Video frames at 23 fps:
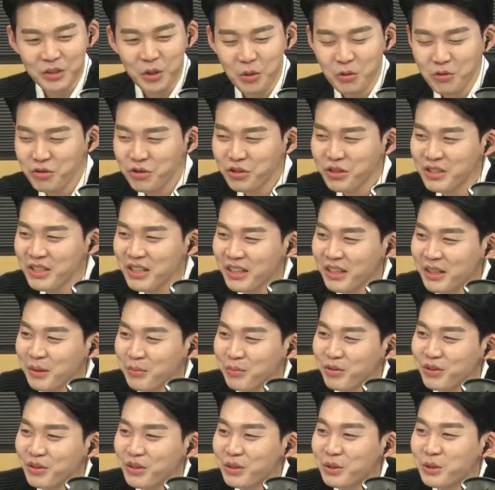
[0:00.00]

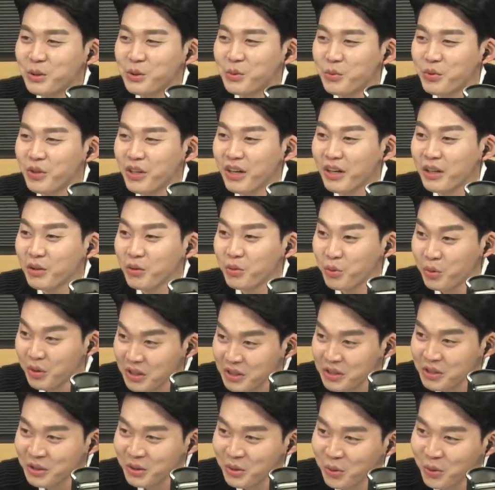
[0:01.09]
청취자분들을 위한
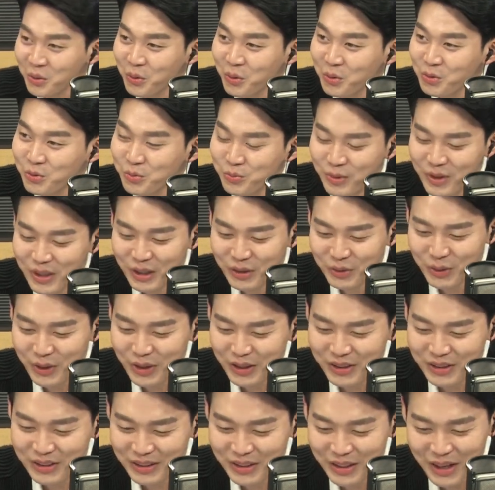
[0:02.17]
퀴즈도 준비가 돼
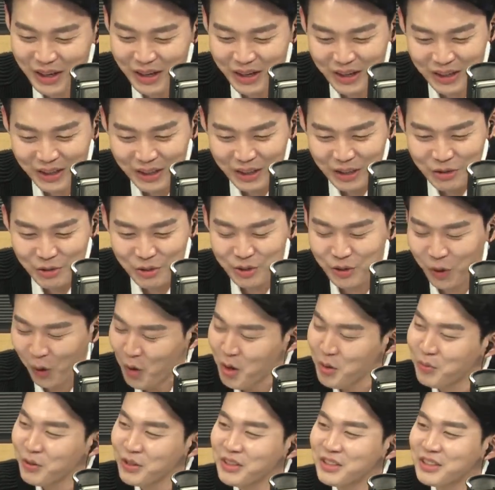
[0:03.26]
있는데 우리
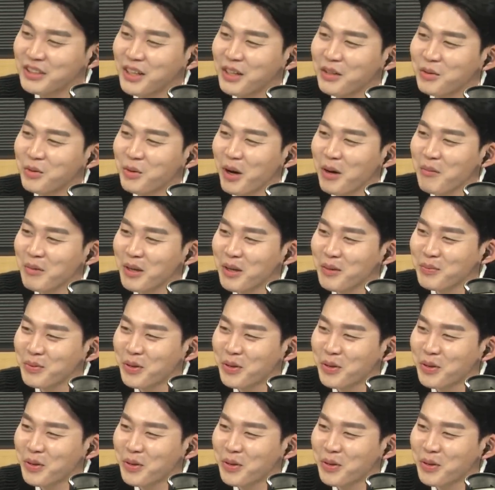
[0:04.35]
넓은 시각으로 함께